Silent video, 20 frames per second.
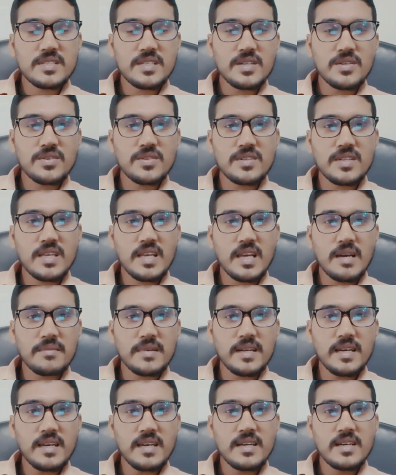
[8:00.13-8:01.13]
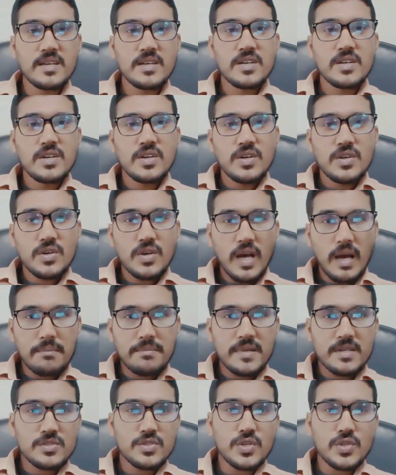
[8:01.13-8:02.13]
অনুযায়ী আমরা
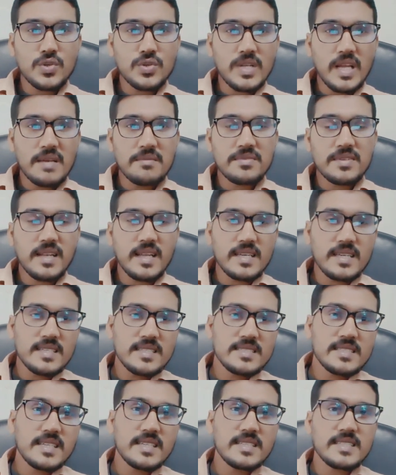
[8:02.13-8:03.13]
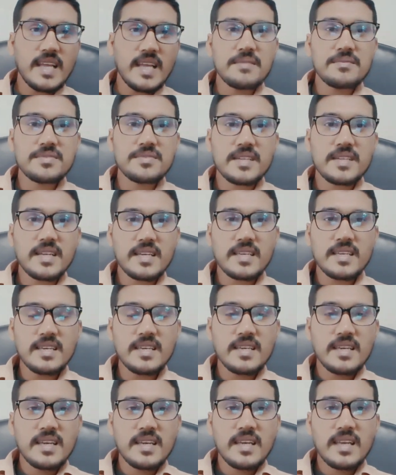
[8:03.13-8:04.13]
আপনার যত টাইমস লাগে সে টাইমসটাকে
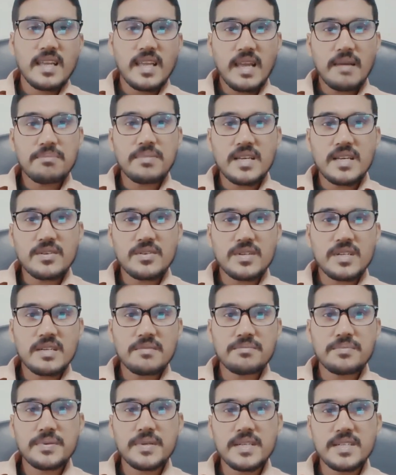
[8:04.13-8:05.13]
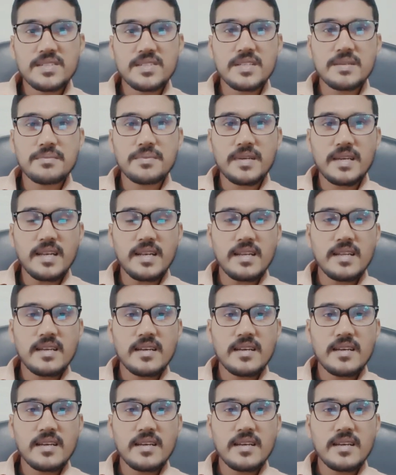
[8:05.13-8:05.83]
অ্যাপ্লাই করে ফিট জিপিএল